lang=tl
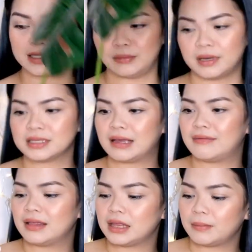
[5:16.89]
Diba?
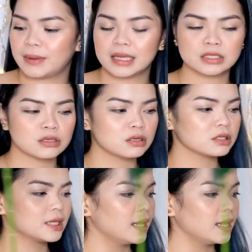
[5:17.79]
70 pesos